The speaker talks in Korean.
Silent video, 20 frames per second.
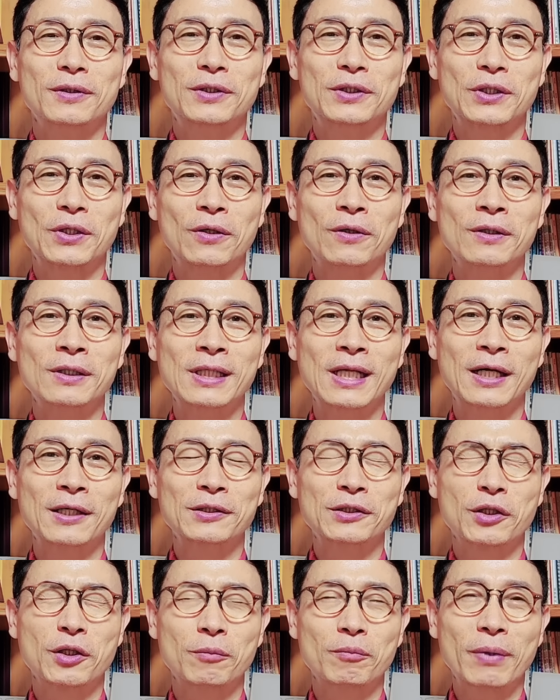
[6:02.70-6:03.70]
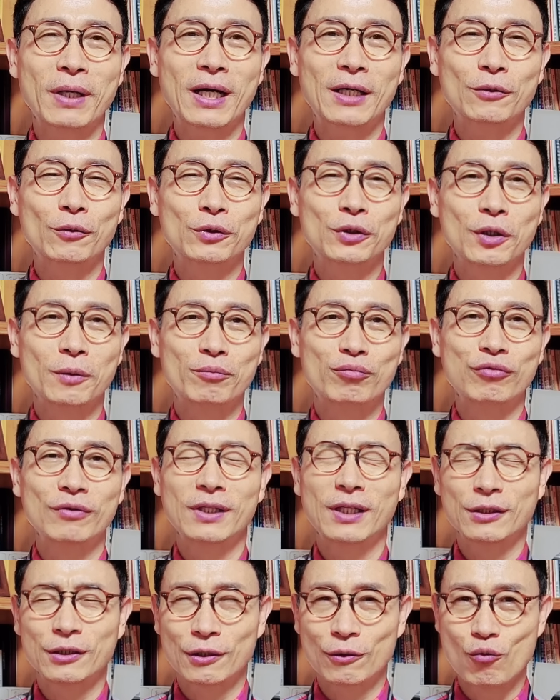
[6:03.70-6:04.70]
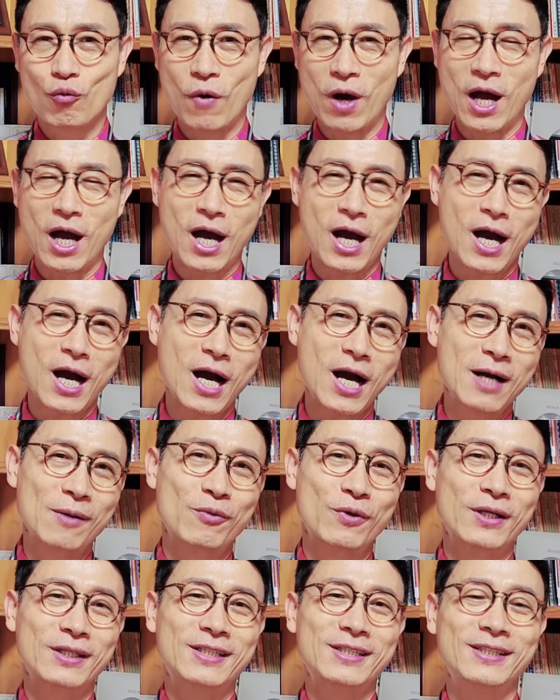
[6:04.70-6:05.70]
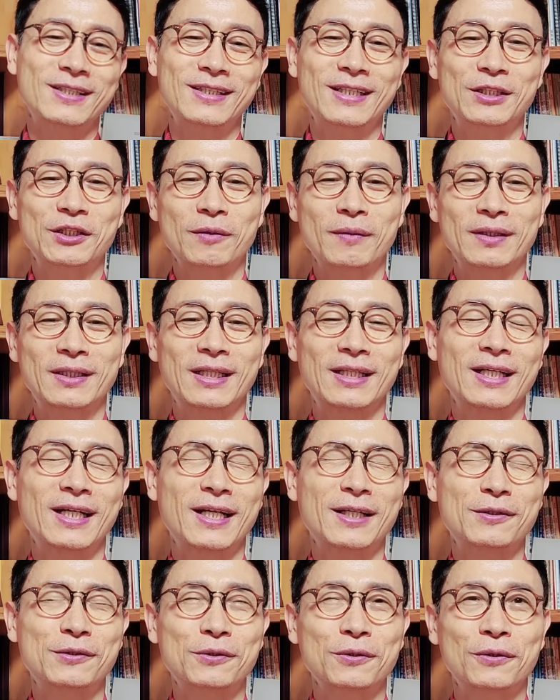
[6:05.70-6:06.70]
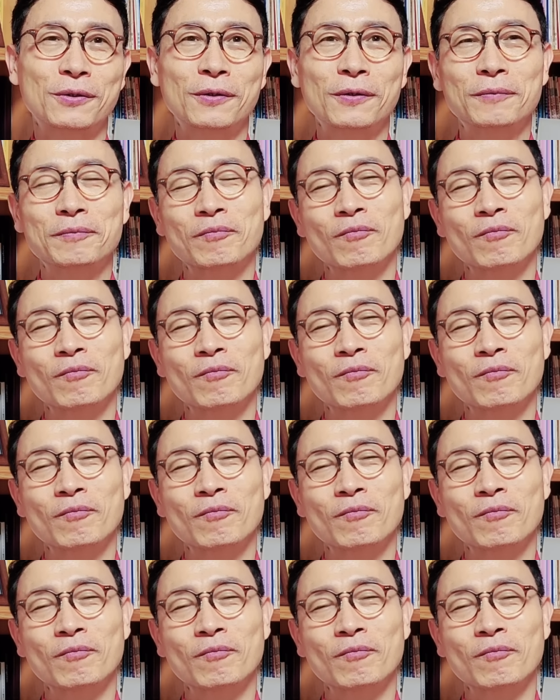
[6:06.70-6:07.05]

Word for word: 경랑처럼 파도처럼 풍랑처럼 와 몰아치는데 정말 대단했죠.